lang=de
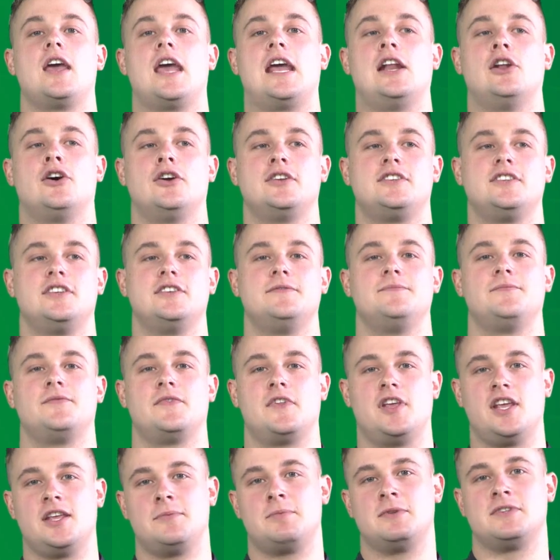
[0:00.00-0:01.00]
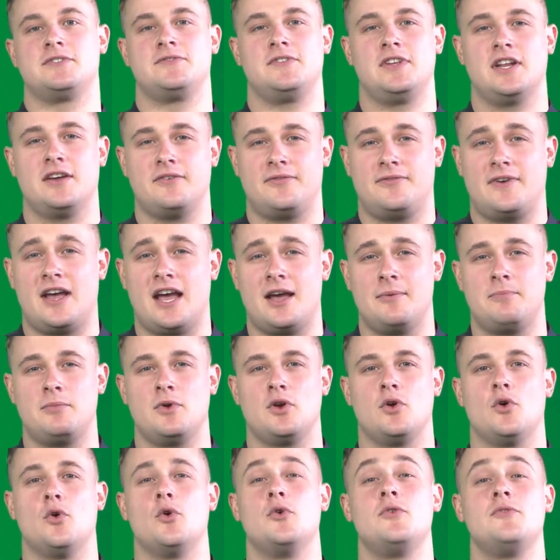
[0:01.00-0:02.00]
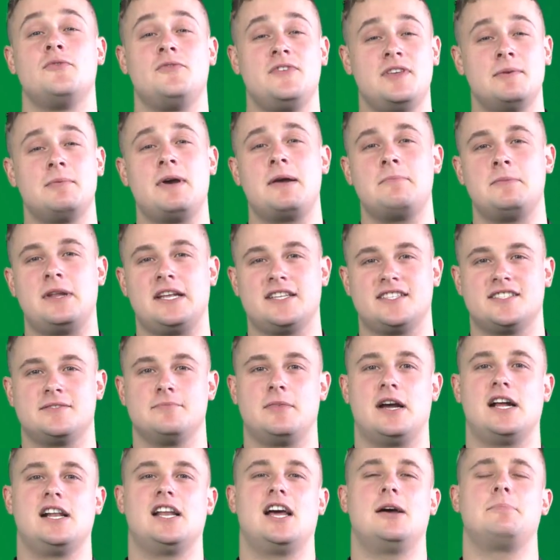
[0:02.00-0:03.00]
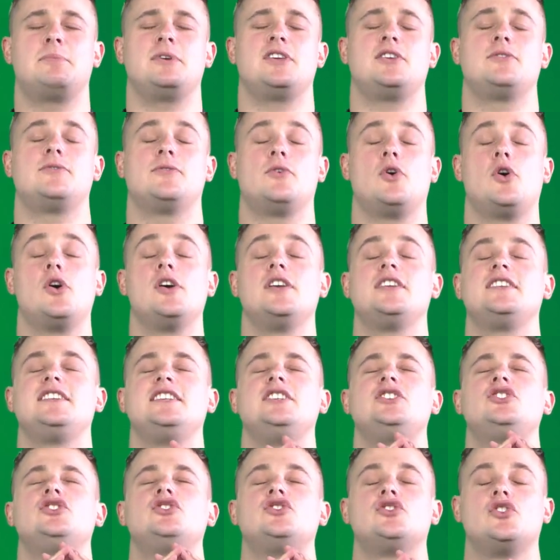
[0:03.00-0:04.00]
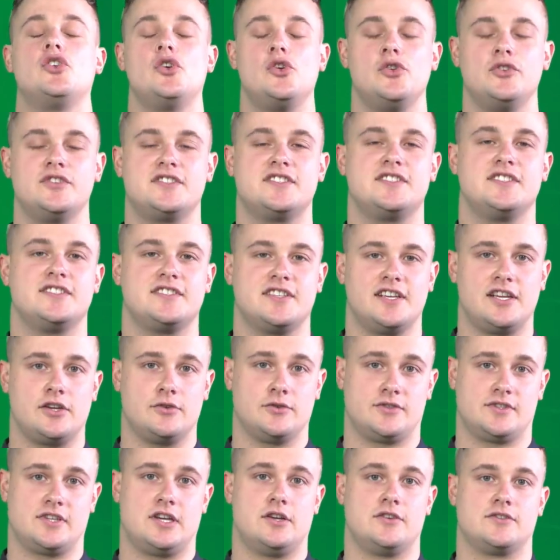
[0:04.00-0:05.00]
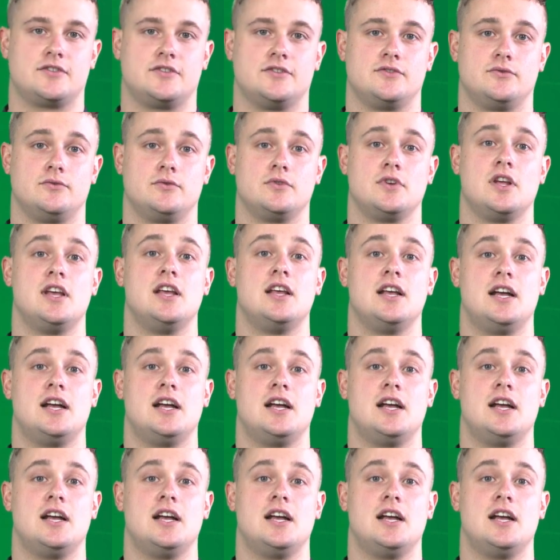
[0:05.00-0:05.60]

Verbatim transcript: Hey Leute, ich bin's wieder Fab und wie beim letzten Mal habe ich für euch die schönsten Trikots rausgesucht.